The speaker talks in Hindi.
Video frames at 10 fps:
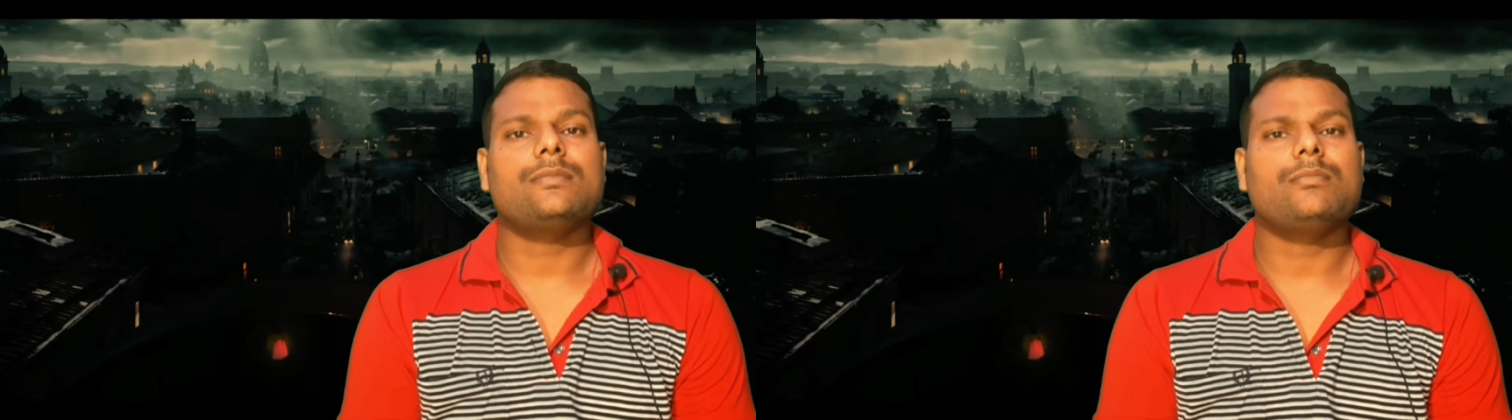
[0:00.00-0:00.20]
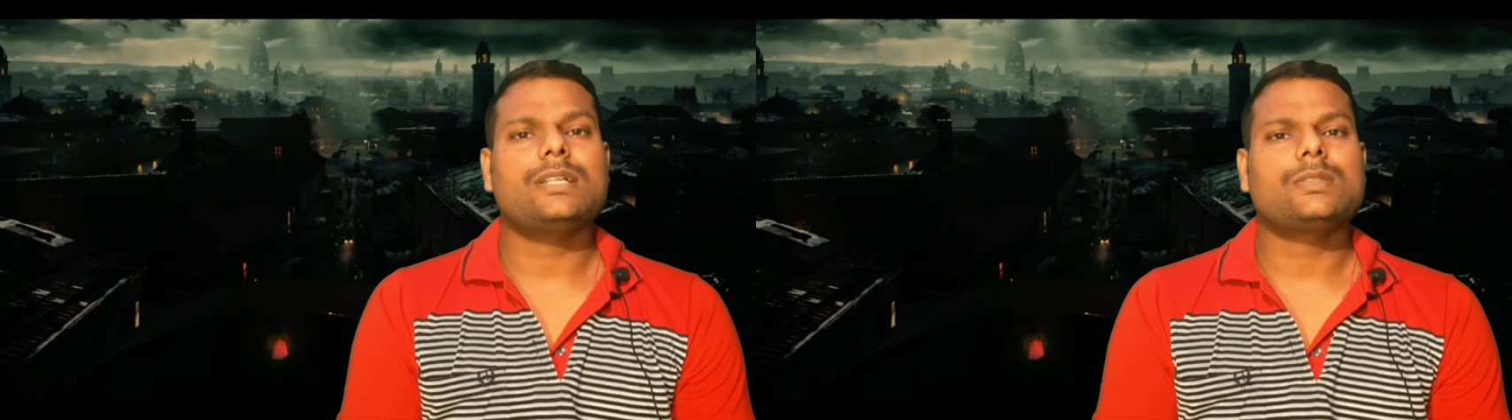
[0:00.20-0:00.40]

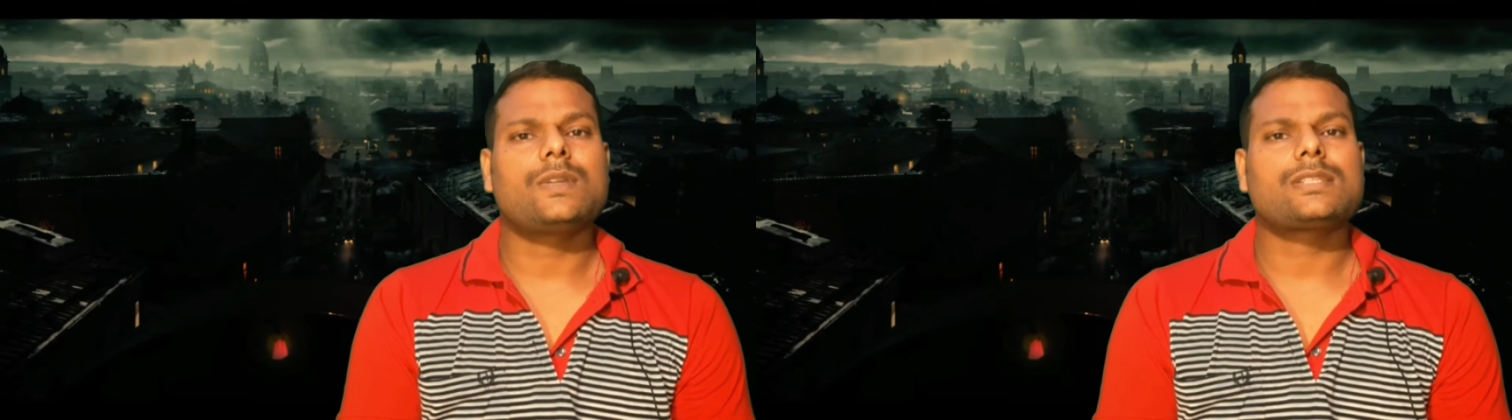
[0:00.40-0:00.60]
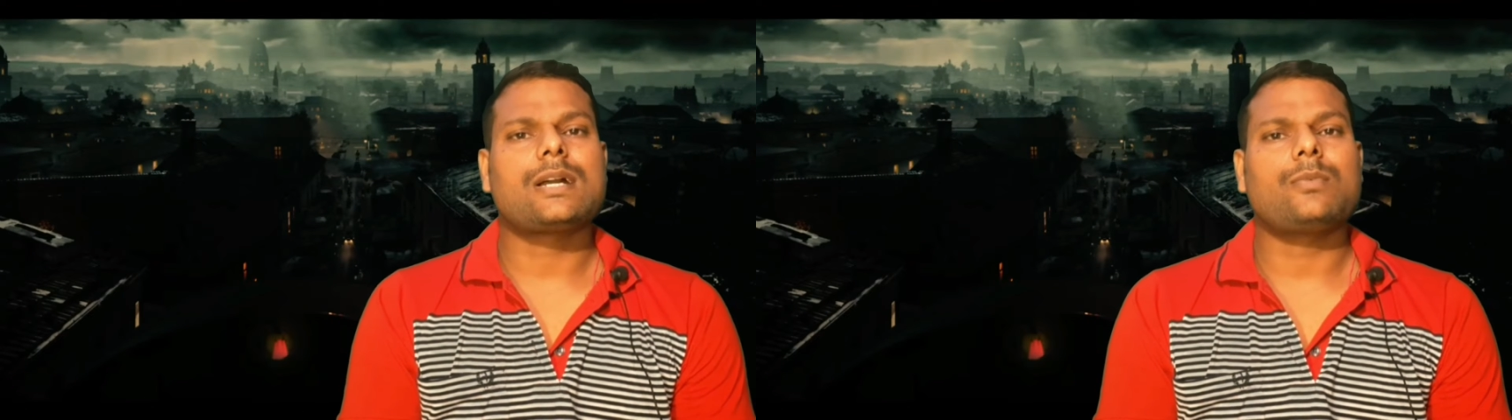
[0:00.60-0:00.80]
मैं
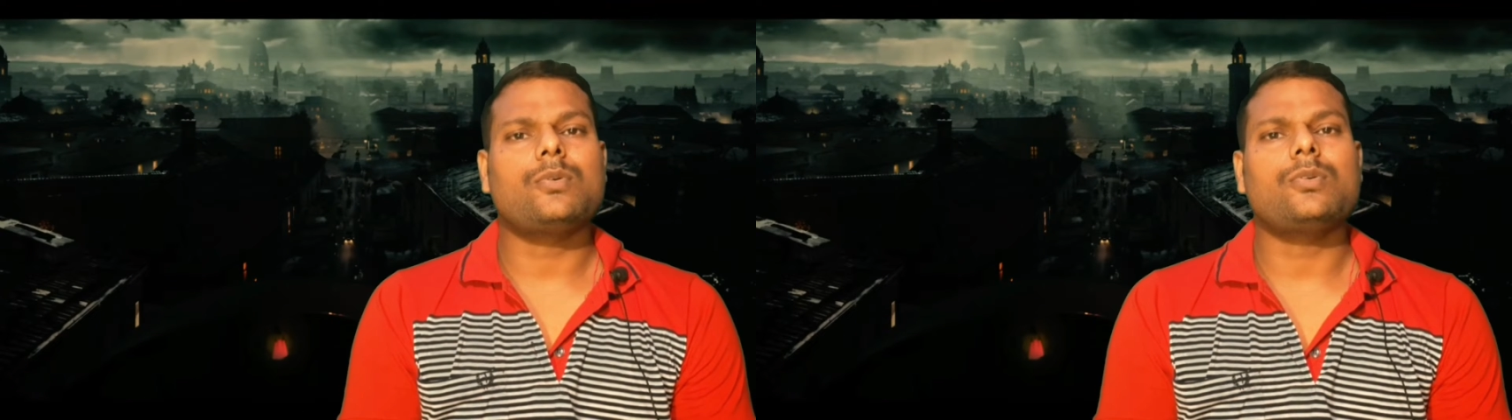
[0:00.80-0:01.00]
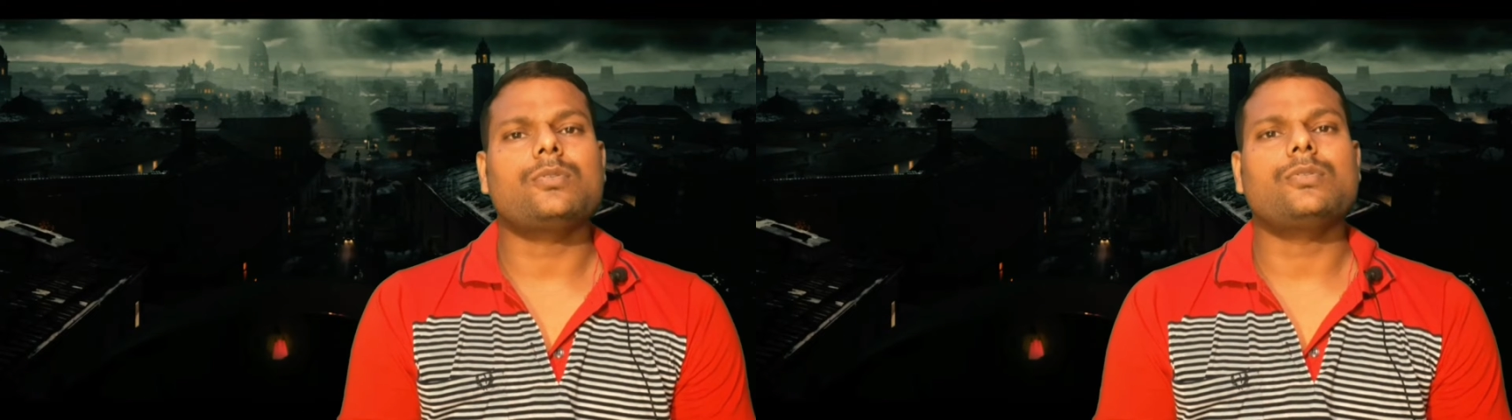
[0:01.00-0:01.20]
थोड़ा सा आप
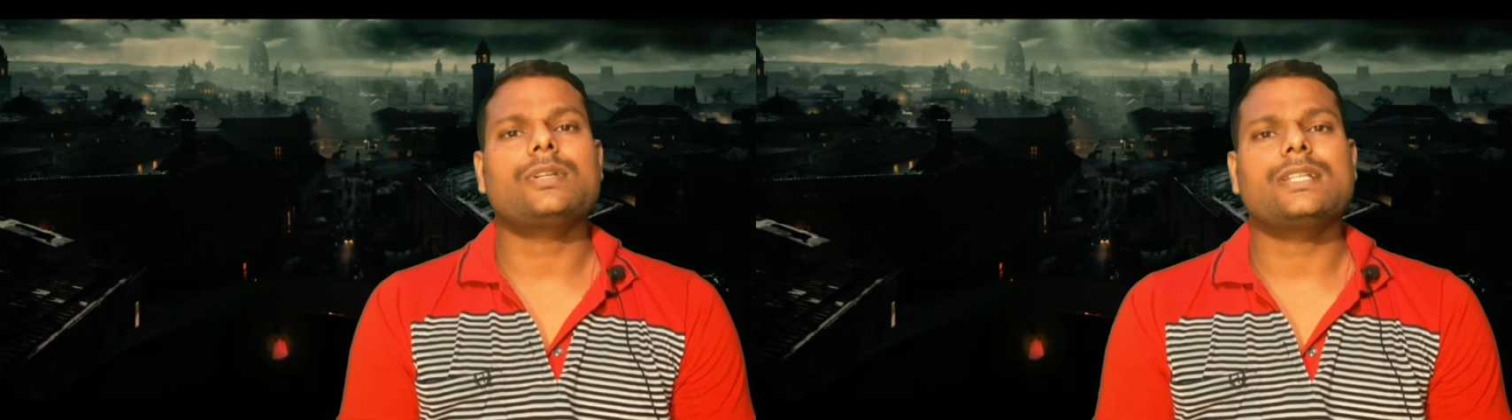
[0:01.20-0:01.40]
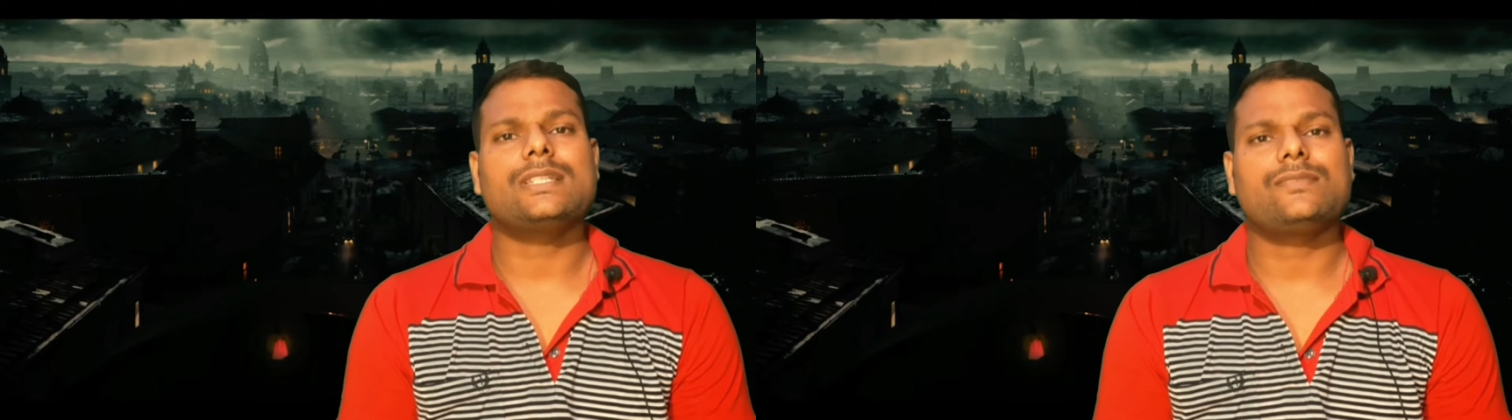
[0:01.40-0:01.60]
लोगों को
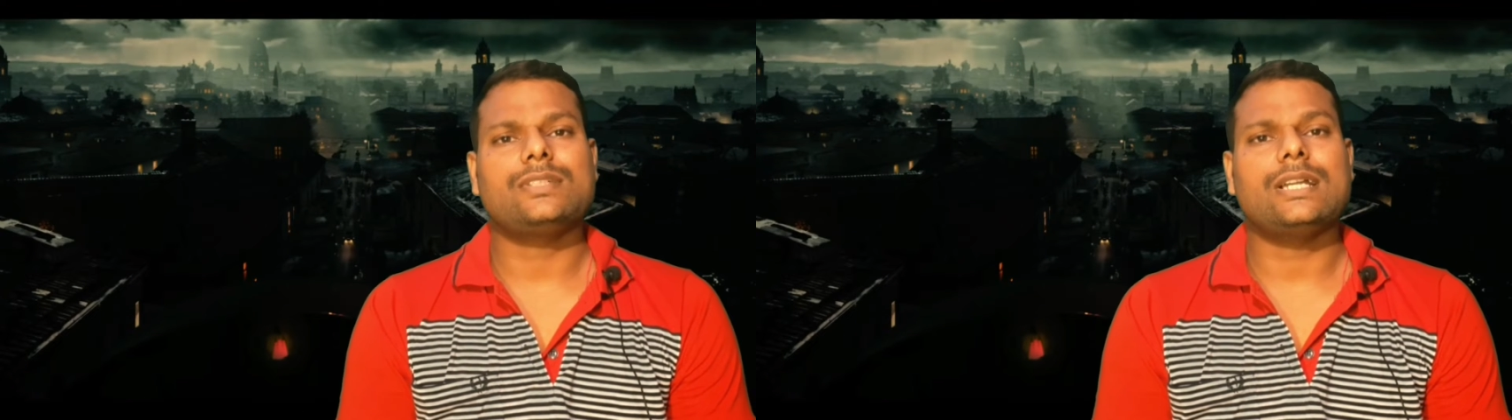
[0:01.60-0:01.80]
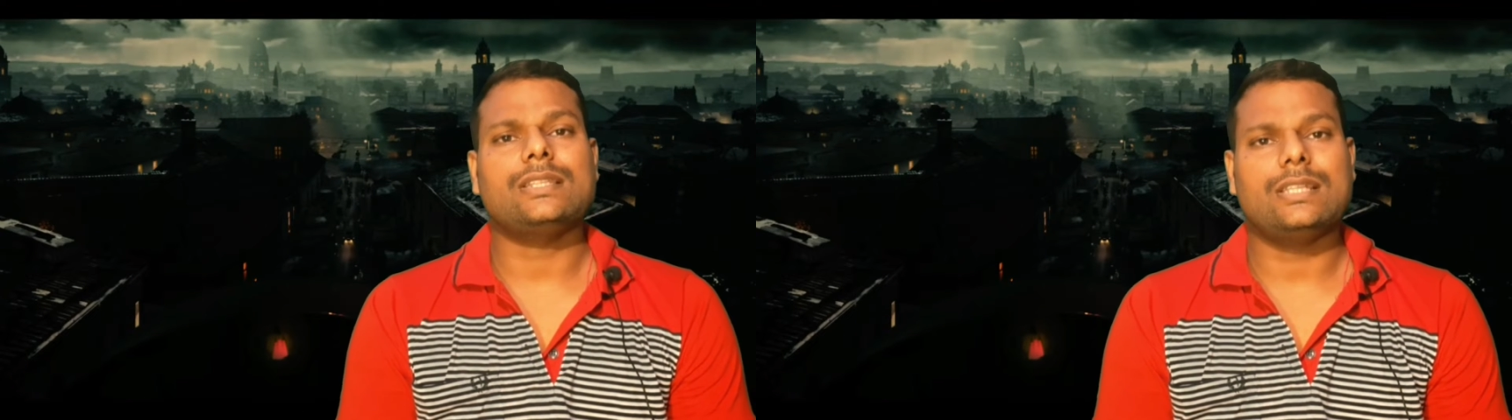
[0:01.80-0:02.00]
के
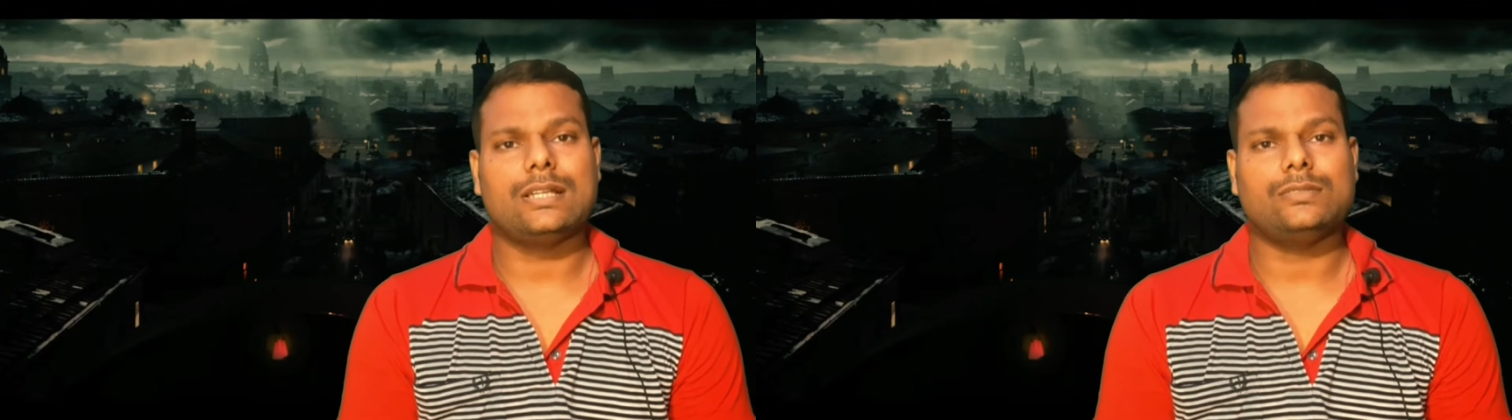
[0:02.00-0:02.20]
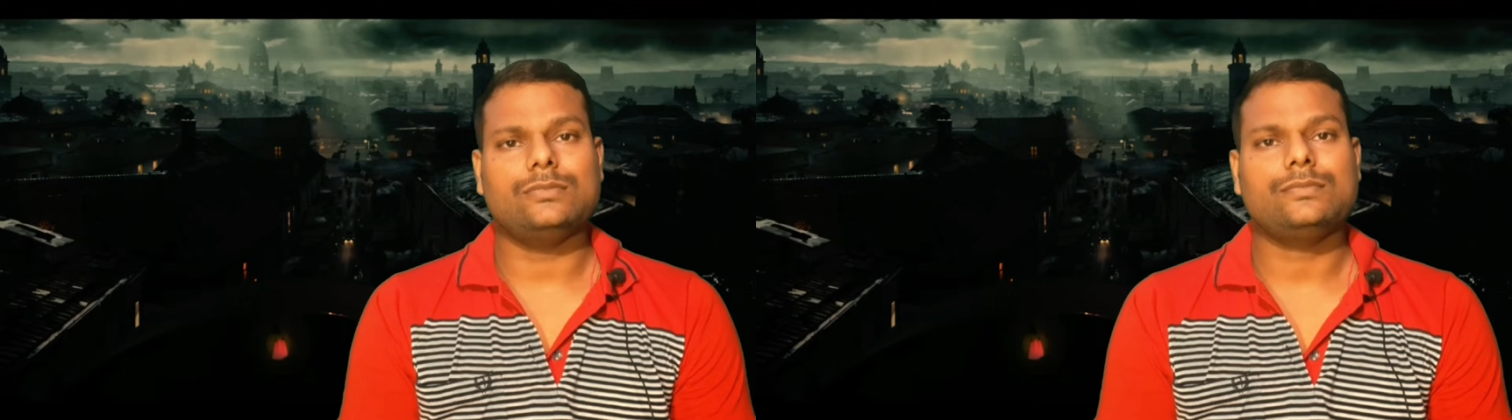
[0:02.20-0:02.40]
की याद
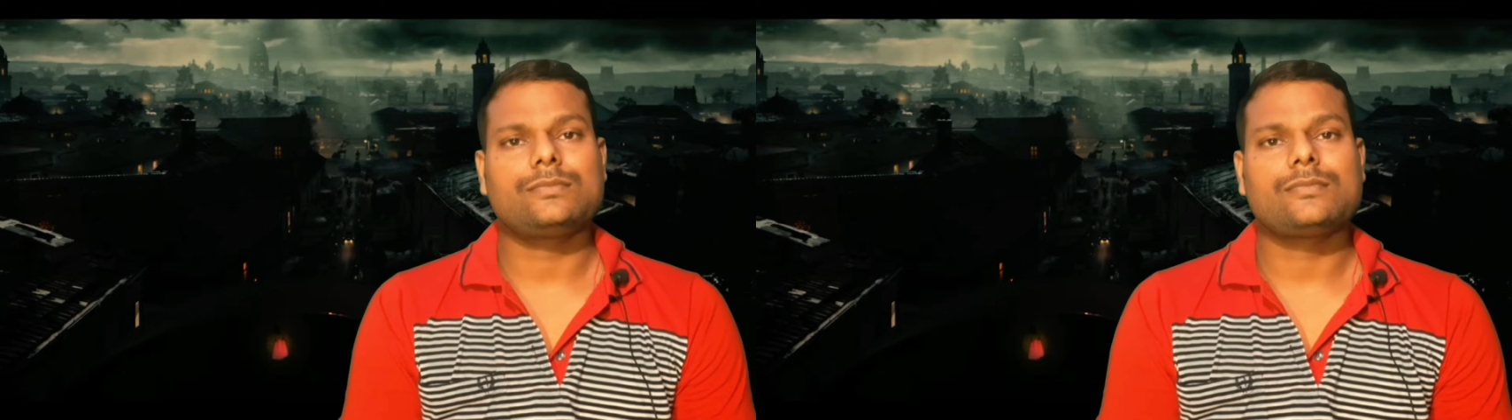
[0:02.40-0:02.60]
दिला दूँ